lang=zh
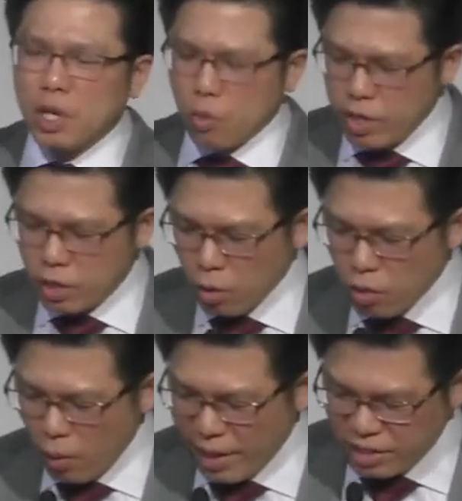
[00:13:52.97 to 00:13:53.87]
可以是
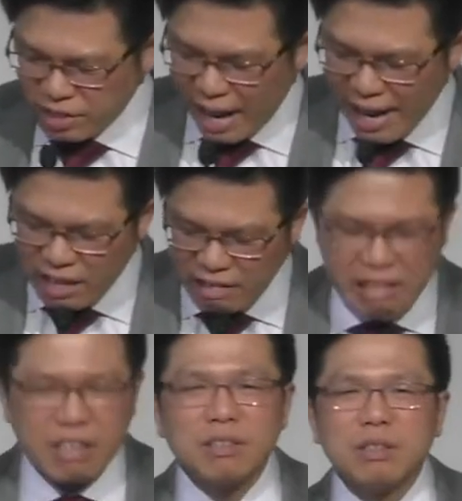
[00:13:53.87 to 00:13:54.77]
在船坏的
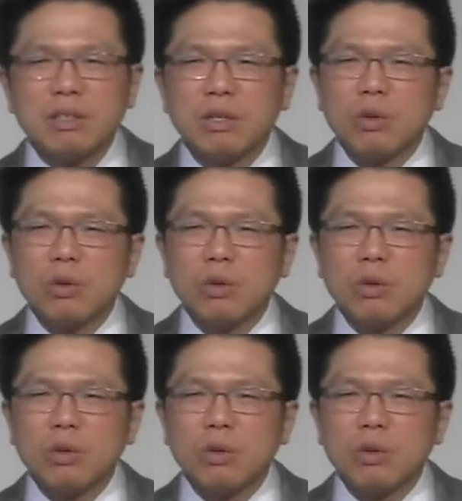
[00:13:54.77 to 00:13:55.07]
时候，